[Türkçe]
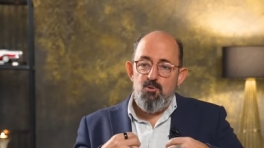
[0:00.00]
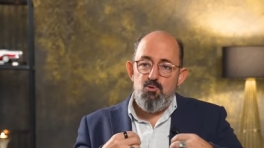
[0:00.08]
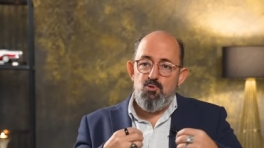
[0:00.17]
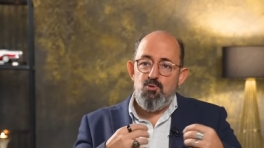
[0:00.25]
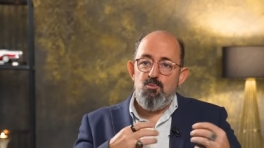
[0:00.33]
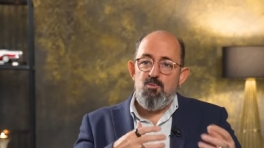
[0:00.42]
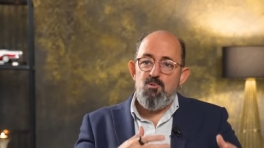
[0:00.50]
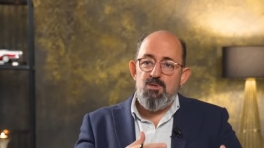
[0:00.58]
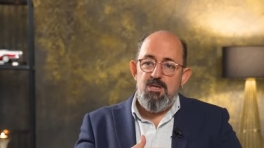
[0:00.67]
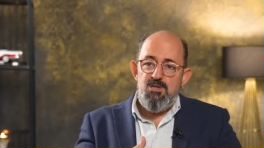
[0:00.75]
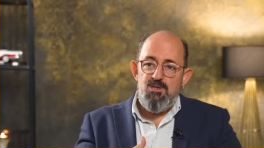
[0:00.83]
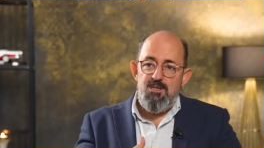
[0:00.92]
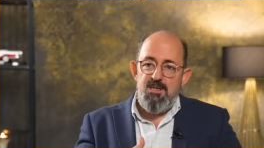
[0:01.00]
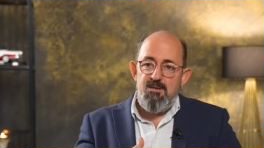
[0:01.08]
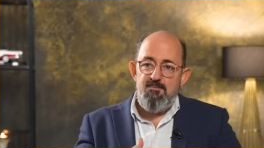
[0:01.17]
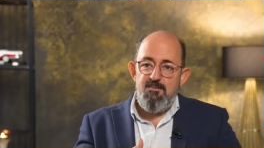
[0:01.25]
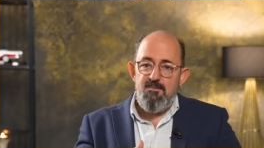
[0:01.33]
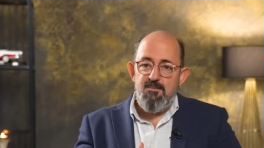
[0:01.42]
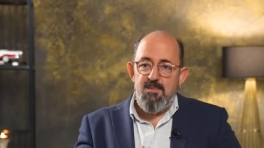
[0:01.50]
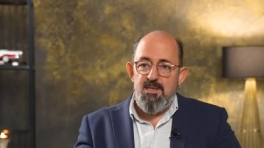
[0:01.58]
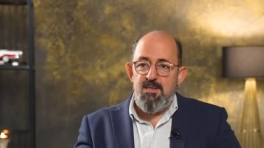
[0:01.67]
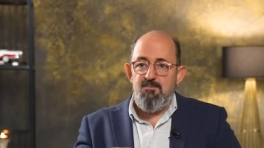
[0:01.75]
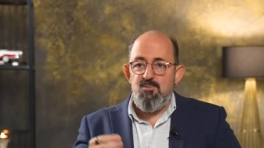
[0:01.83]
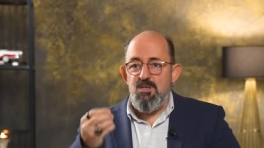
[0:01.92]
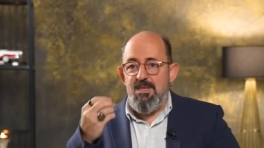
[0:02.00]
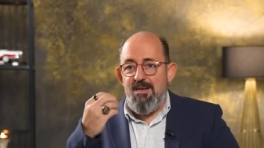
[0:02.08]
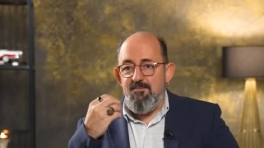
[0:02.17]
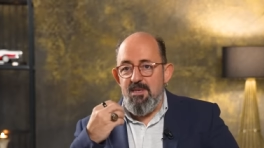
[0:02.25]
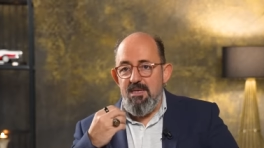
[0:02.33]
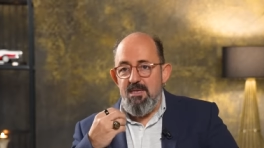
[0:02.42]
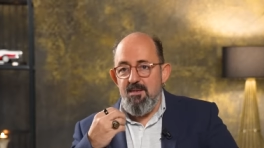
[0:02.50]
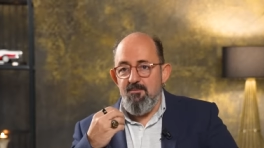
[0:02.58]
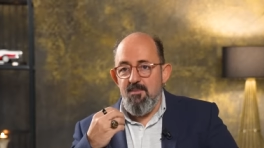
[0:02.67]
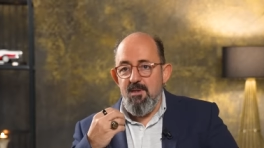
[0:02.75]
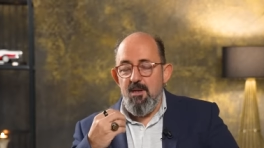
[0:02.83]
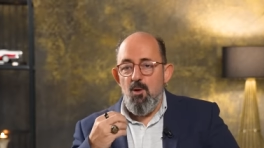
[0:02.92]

Üstümü mü değiştireyim? Gideyim bir şeyler mi yiyeyim?